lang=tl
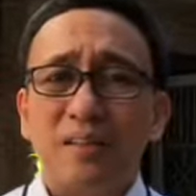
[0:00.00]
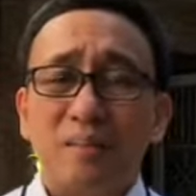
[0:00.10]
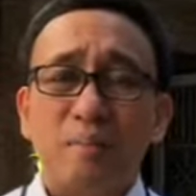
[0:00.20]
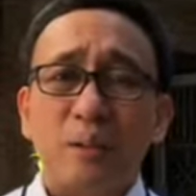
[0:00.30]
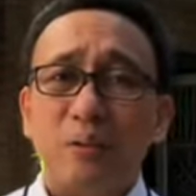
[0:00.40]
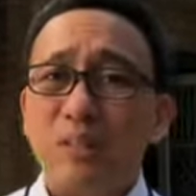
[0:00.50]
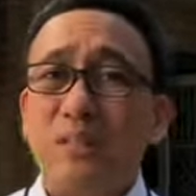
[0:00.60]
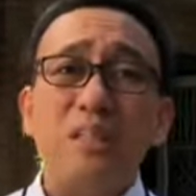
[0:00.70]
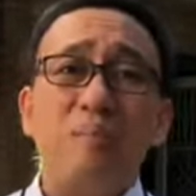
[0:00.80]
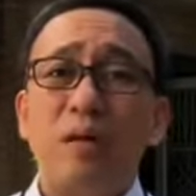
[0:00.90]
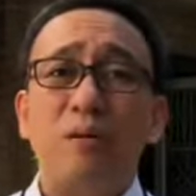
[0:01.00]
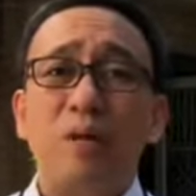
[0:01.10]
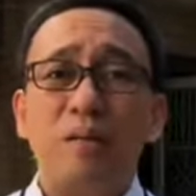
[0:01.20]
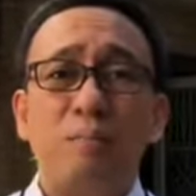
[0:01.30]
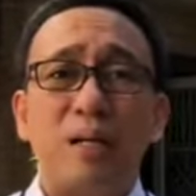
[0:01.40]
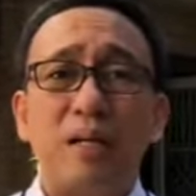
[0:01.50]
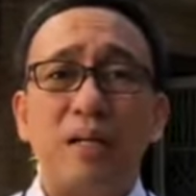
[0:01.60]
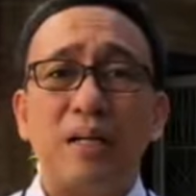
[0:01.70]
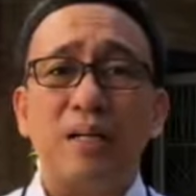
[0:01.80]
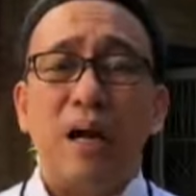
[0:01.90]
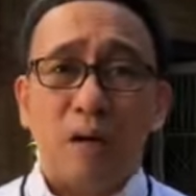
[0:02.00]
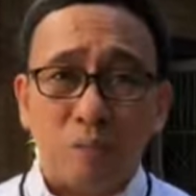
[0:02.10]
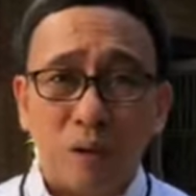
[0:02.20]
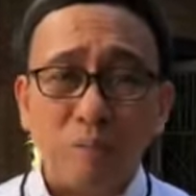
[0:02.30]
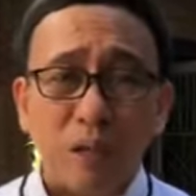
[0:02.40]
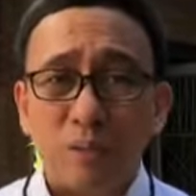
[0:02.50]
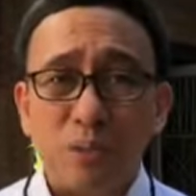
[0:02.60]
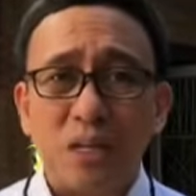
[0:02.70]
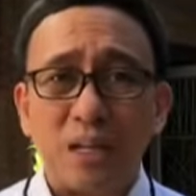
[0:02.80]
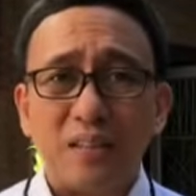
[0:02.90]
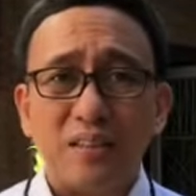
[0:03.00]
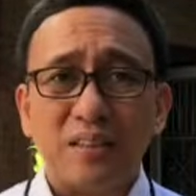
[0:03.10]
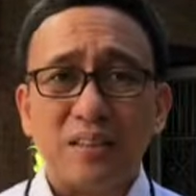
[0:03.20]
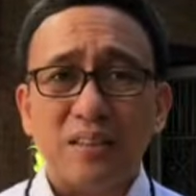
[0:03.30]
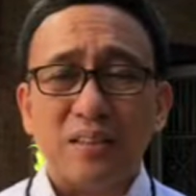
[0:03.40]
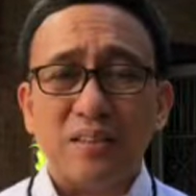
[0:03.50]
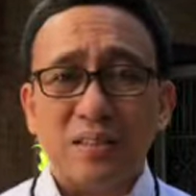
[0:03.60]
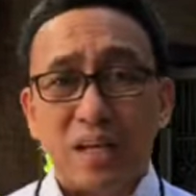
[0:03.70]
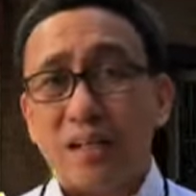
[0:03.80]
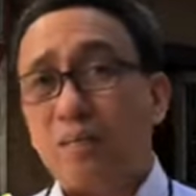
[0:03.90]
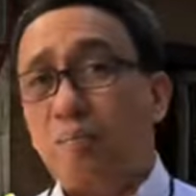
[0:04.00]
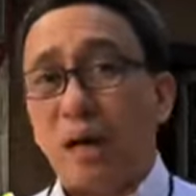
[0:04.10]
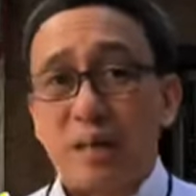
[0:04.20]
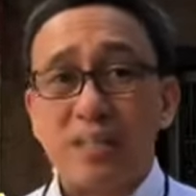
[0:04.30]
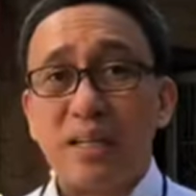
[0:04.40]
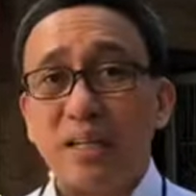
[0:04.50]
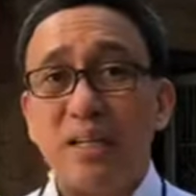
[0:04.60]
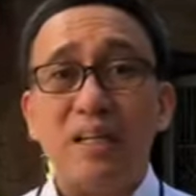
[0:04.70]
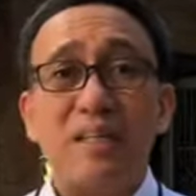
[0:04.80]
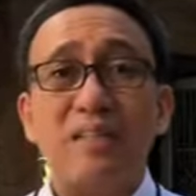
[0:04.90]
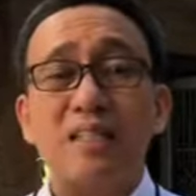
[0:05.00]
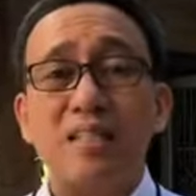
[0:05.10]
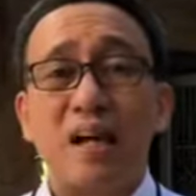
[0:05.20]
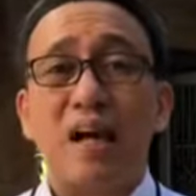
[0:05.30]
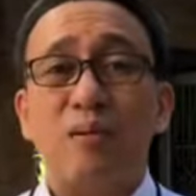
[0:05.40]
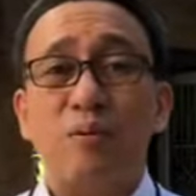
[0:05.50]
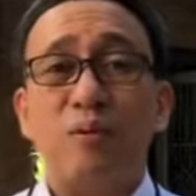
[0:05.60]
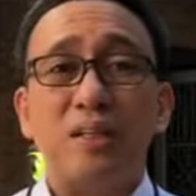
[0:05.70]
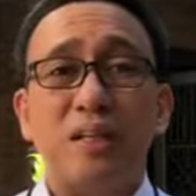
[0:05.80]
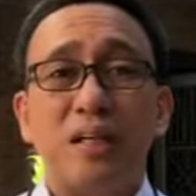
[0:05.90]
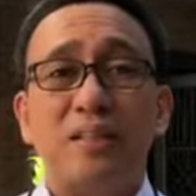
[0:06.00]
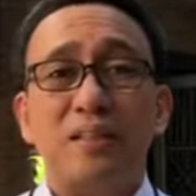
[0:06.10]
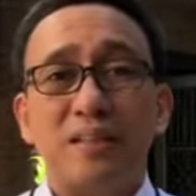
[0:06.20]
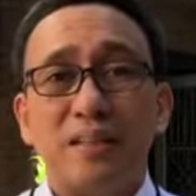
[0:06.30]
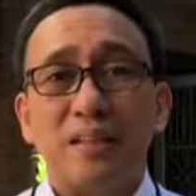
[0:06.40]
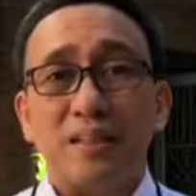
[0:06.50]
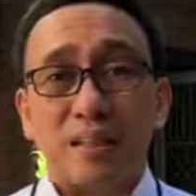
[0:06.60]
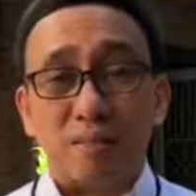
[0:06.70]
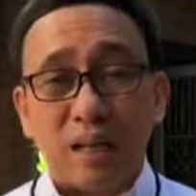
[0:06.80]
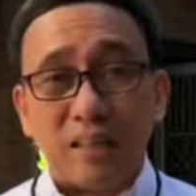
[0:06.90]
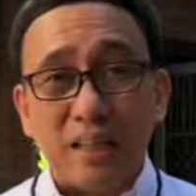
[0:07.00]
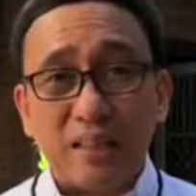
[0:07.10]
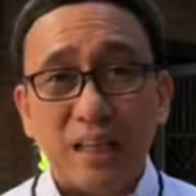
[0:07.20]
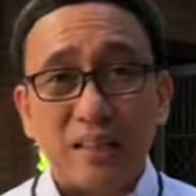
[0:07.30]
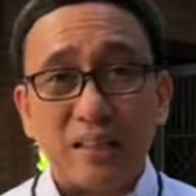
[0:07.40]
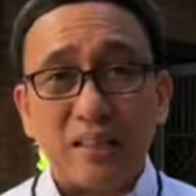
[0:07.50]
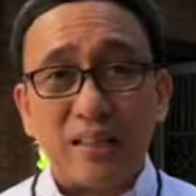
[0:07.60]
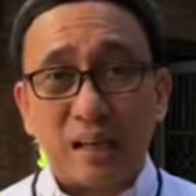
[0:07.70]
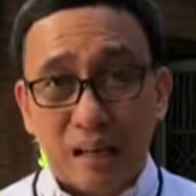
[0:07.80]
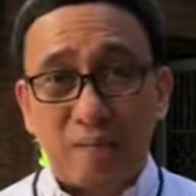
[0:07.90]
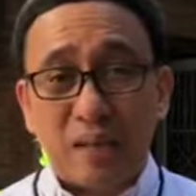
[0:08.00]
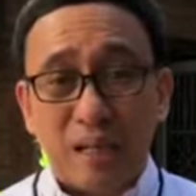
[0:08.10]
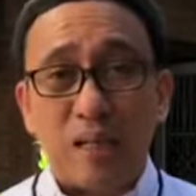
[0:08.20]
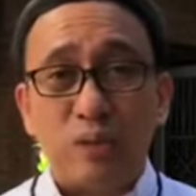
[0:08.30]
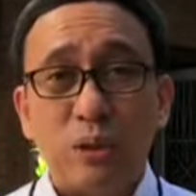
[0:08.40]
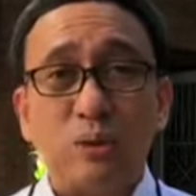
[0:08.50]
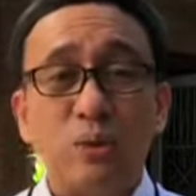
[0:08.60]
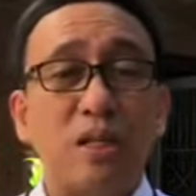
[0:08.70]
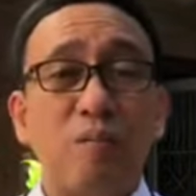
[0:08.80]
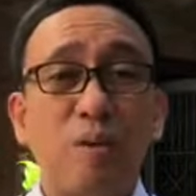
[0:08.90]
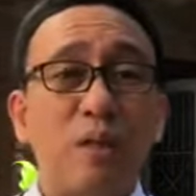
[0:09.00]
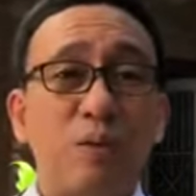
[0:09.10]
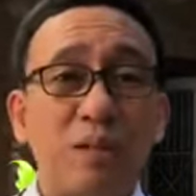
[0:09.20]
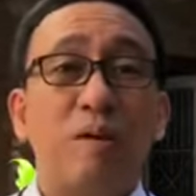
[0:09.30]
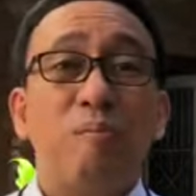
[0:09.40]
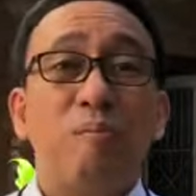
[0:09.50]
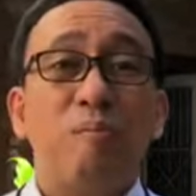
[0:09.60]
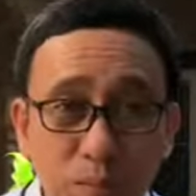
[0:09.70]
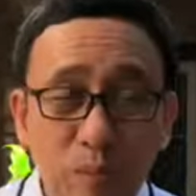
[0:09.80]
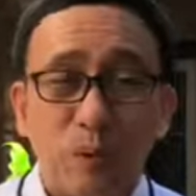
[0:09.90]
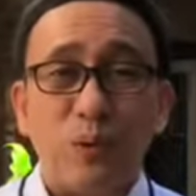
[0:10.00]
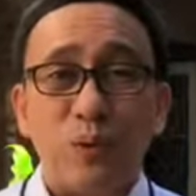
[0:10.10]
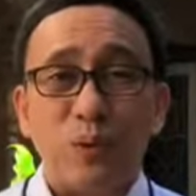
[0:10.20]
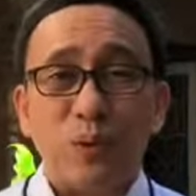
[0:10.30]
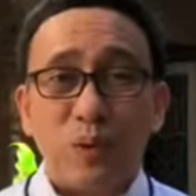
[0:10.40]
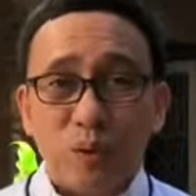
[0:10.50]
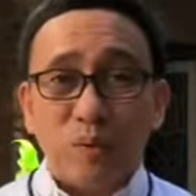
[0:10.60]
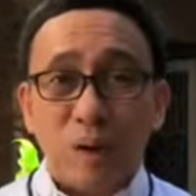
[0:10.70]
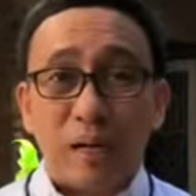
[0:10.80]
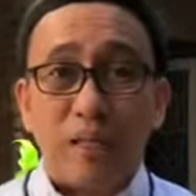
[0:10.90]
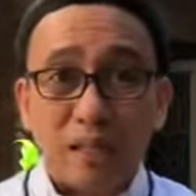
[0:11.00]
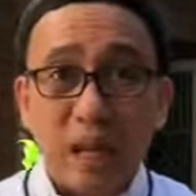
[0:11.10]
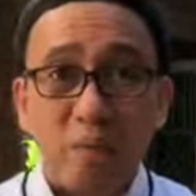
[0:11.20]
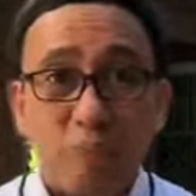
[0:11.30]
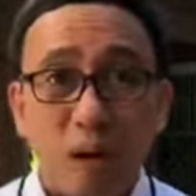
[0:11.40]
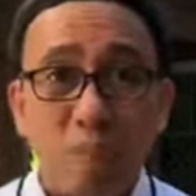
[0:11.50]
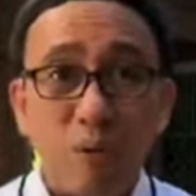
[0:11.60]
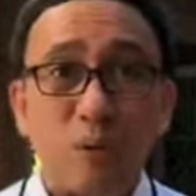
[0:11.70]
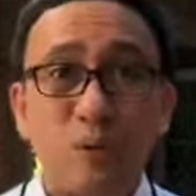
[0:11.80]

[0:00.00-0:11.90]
Pero hindi niya magawa ng paraan na anumang meron siya, sana'y para sa ikaliligtas ng kaluluwa niya. At ang maganda niyan, ang malinaw dito sinabi ni Lord, gamitin mo para sa kapwa mo,